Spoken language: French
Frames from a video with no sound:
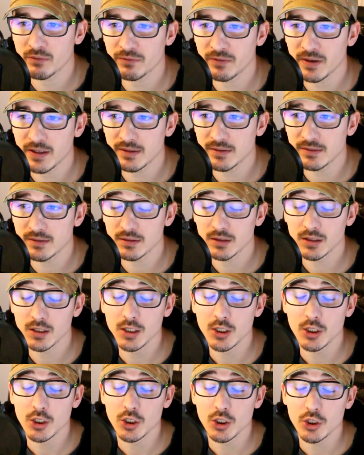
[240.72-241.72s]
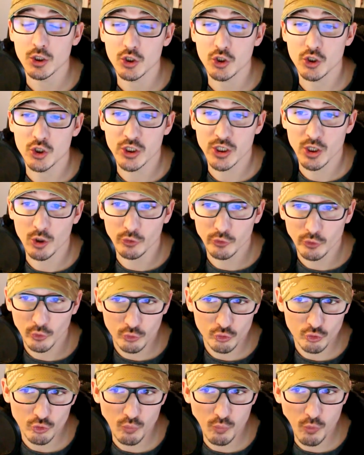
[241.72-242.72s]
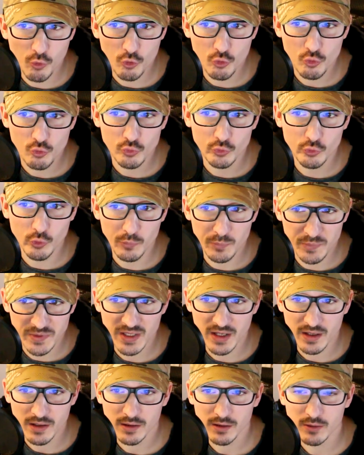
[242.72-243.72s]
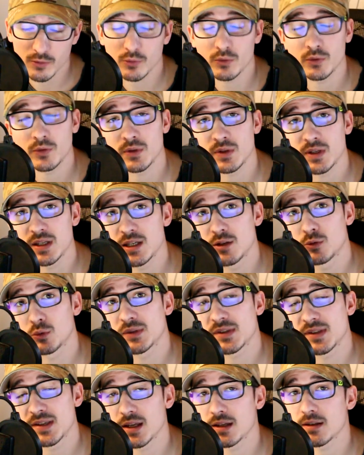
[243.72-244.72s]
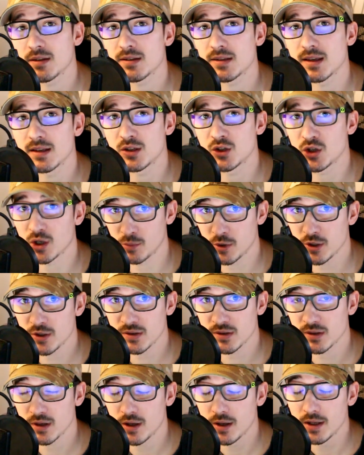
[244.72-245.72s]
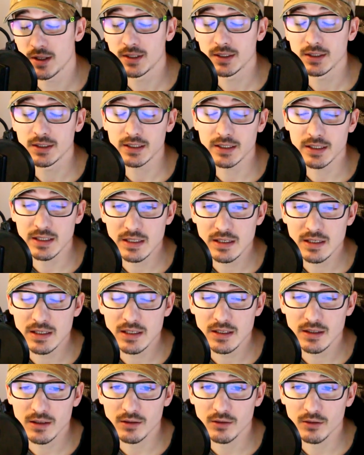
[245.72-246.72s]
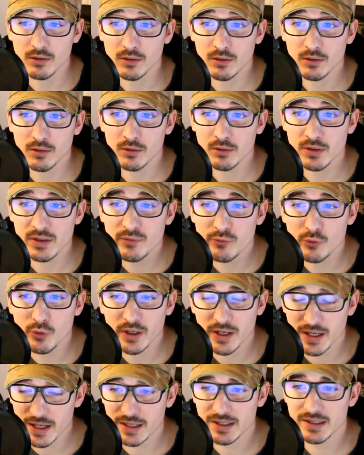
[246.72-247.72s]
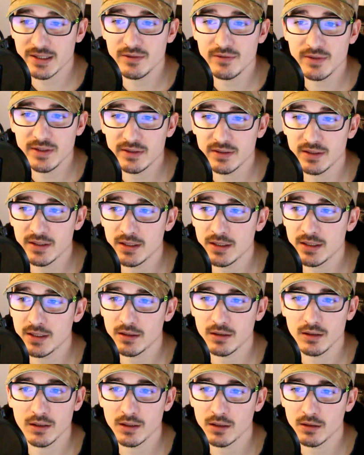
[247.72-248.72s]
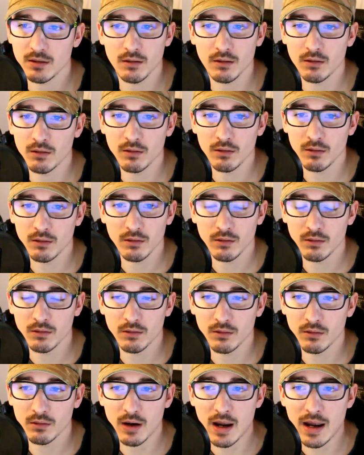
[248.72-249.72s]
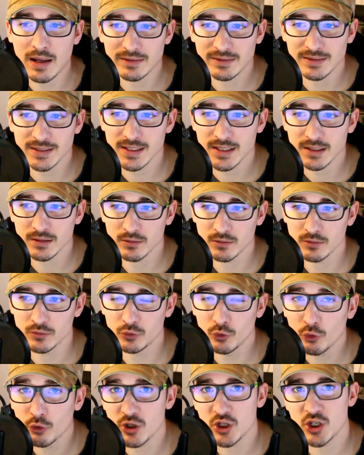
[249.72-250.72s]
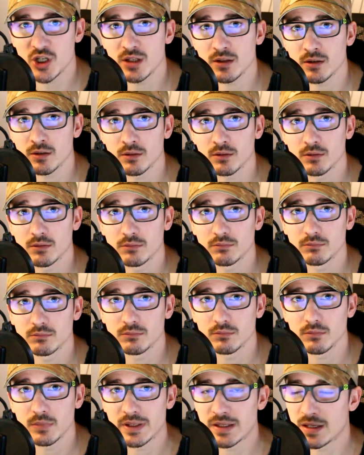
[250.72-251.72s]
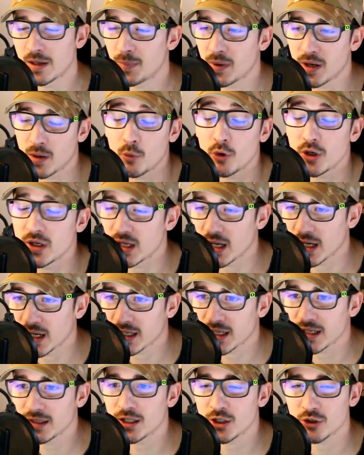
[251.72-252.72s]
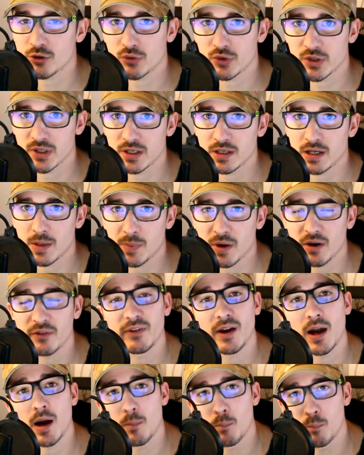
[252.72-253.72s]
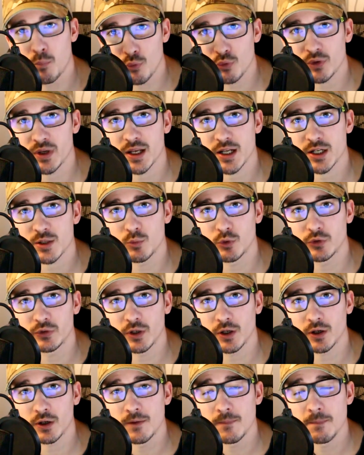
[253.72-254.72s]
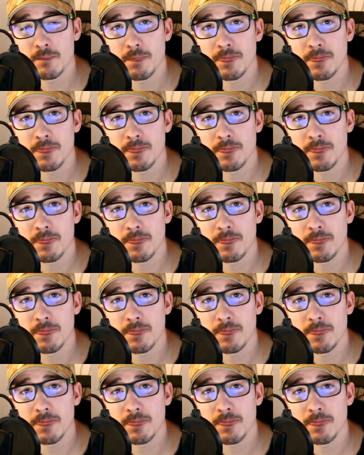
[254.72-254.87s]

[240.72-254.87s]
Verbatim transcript: fait, j'ai entendu beaucoup de bien en ce qui concerne cette Gearbox. Et niveau réactivité et interne d'origine, apparemment il n'y a rien à changer. À part faire un bon calage moteur,